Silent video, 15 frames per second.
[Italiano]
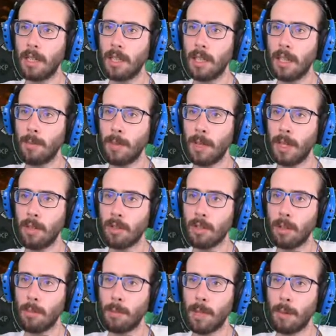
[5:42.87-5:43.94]
almeno
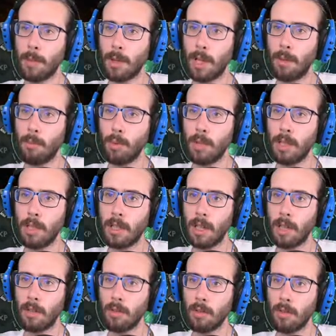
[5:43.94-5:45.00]
sappiamo che è pulita e non